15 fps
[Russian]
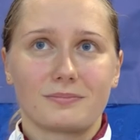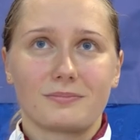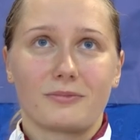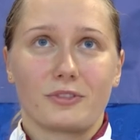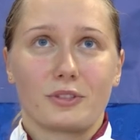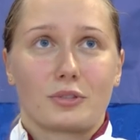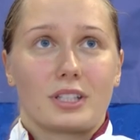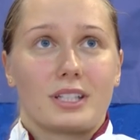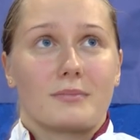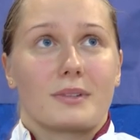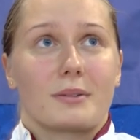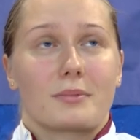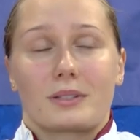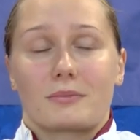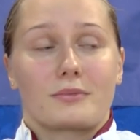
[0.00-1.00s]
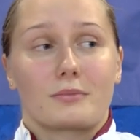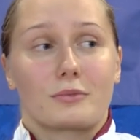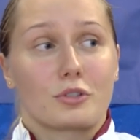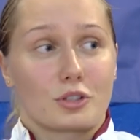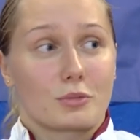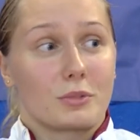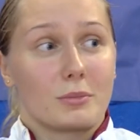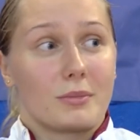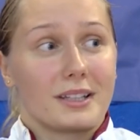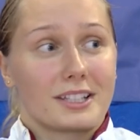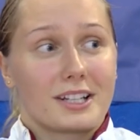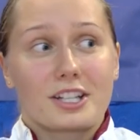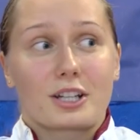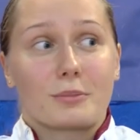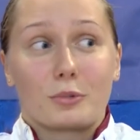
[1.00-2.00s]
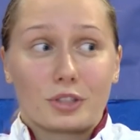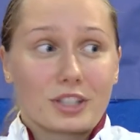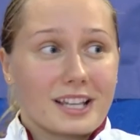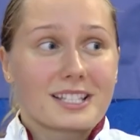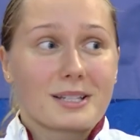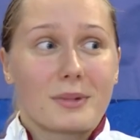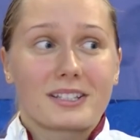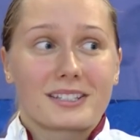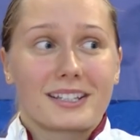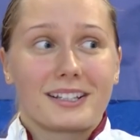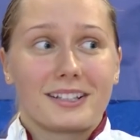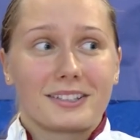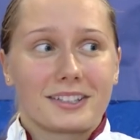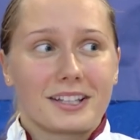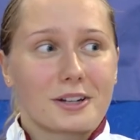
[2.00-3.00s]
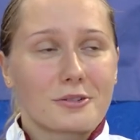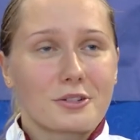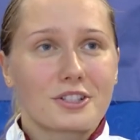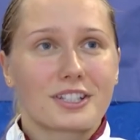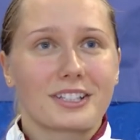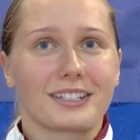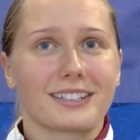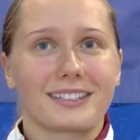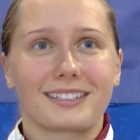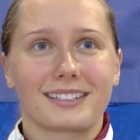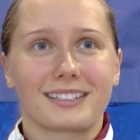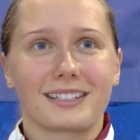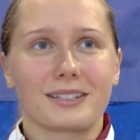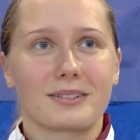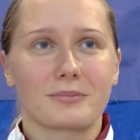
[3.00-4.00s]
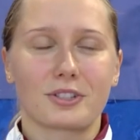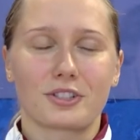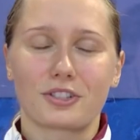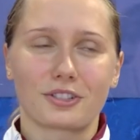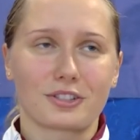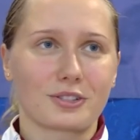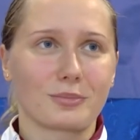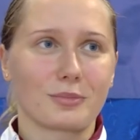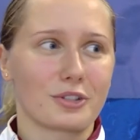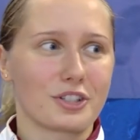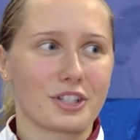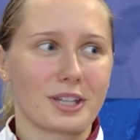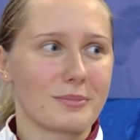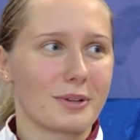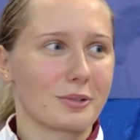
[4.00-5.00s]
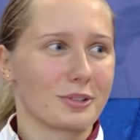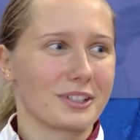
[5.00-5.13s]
внутри мне тоже был мандраж, как будто я сама стояла на дорожке. Я решила, что больше я не могу